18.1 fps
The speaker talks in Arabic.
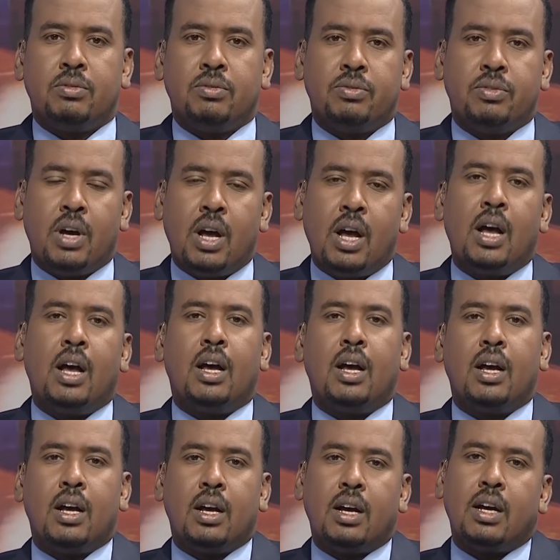
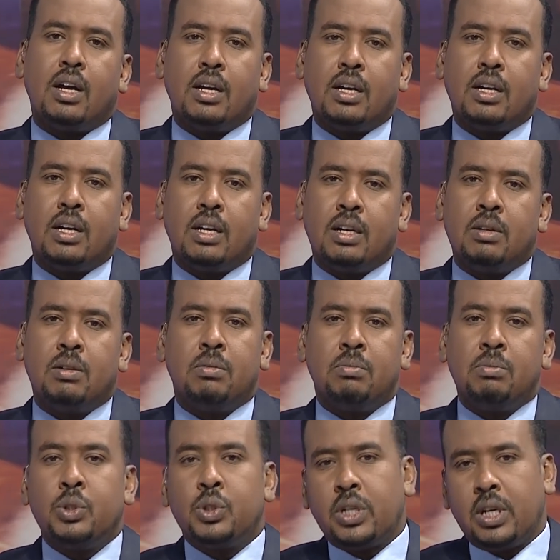
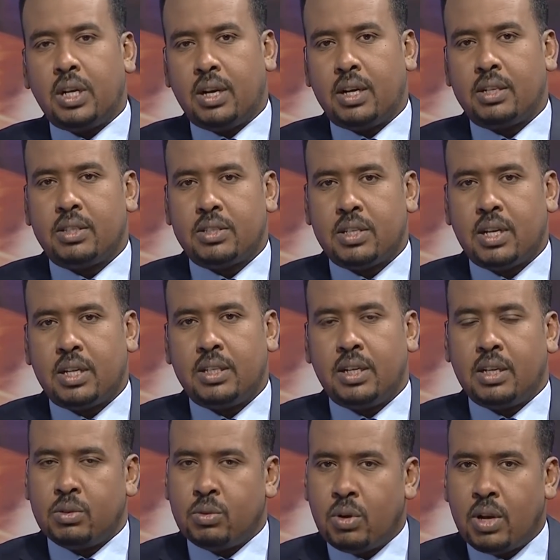فالمشكلة
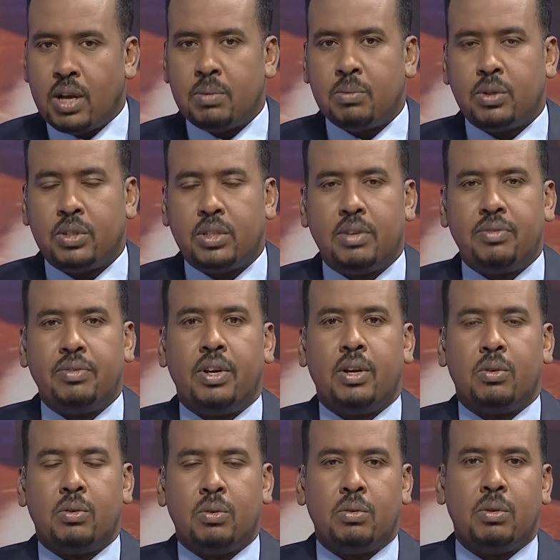اقتصادية الدولار مرتفع
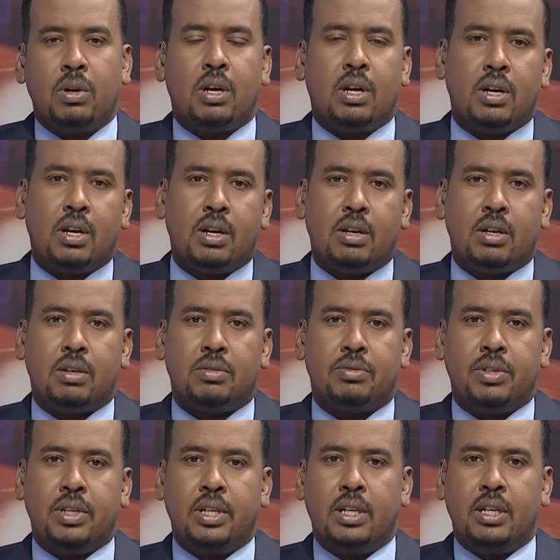
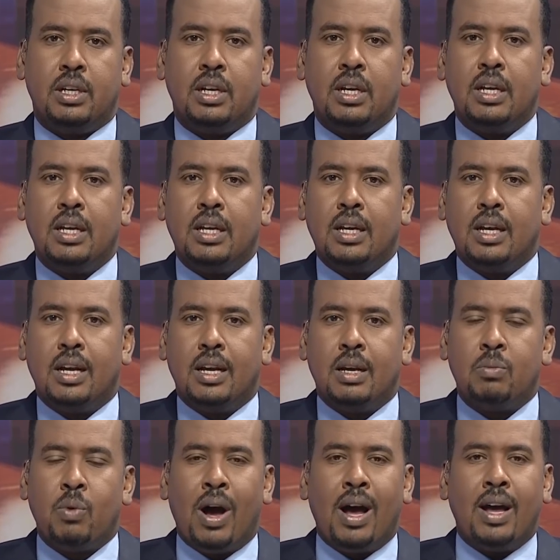وفي
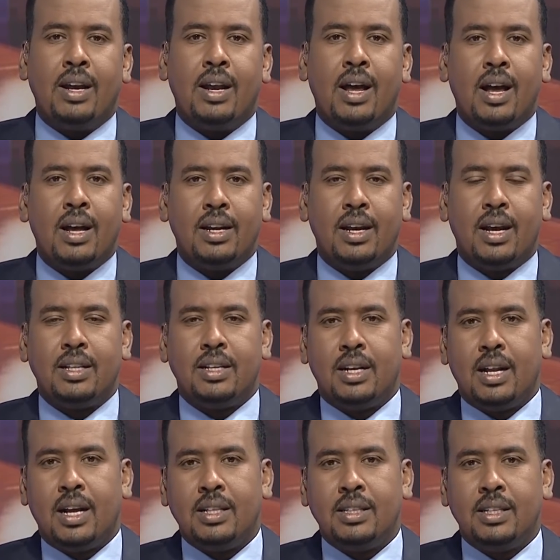معاناة لهذه
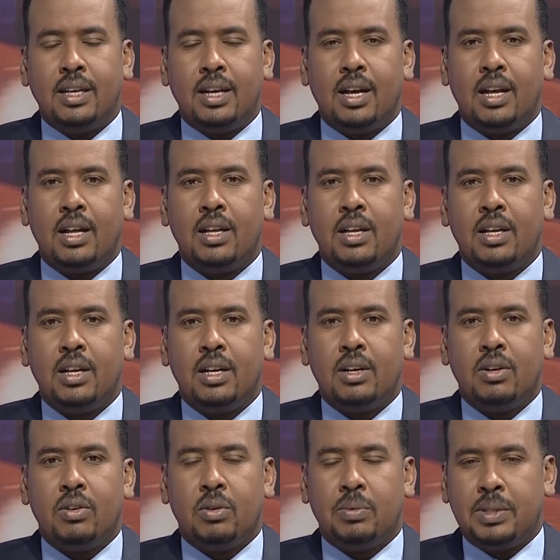الأندية
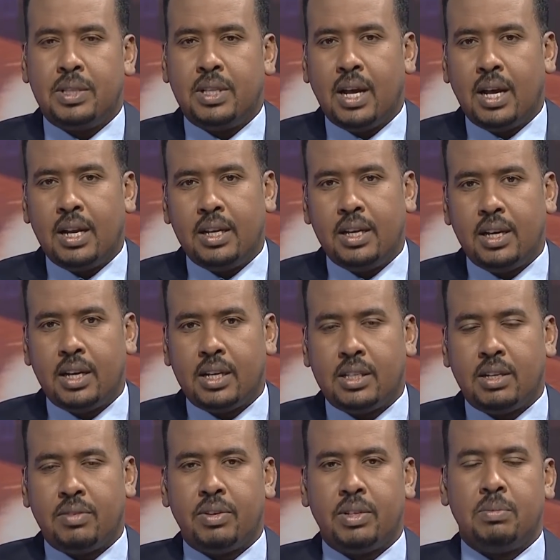وبالتالي
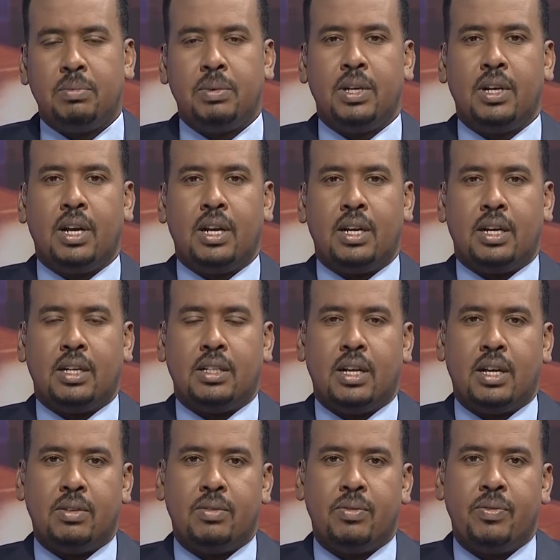اكتفت
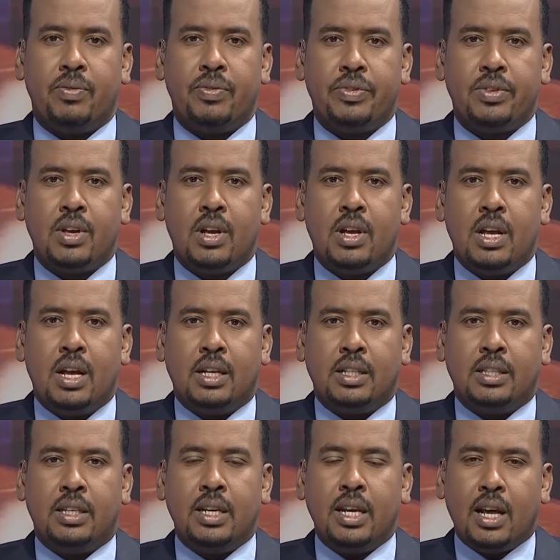بالإعداد
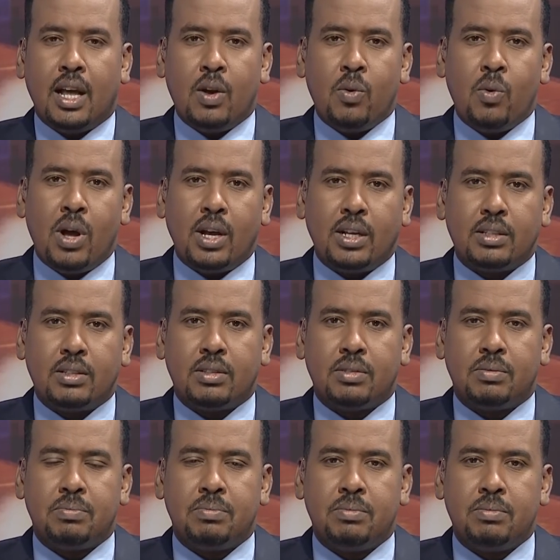ضيق الوقت
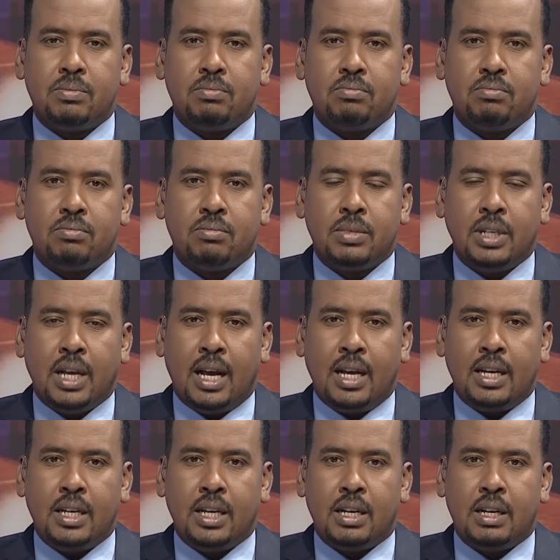
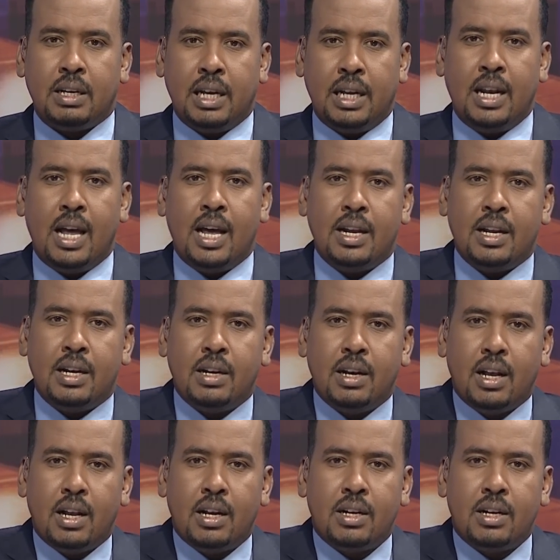يعني إعلان